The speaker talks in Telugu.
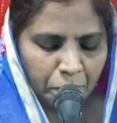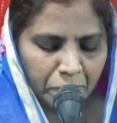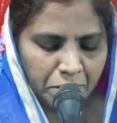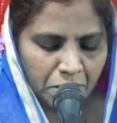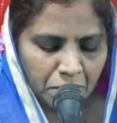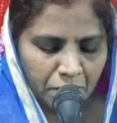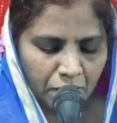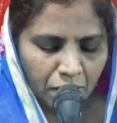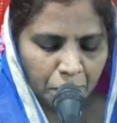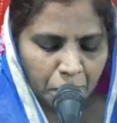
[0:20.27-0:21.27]
పరుచు
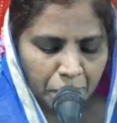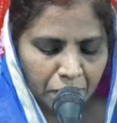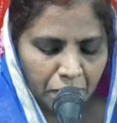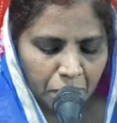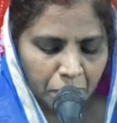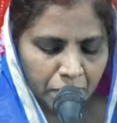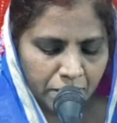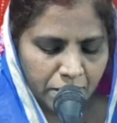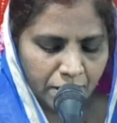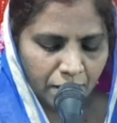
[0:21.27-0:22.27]
దెయ్యము పట్టిన యొక్క
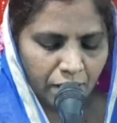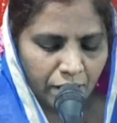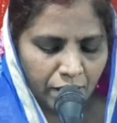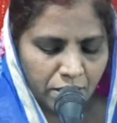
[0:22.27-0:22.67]
స్త్రీ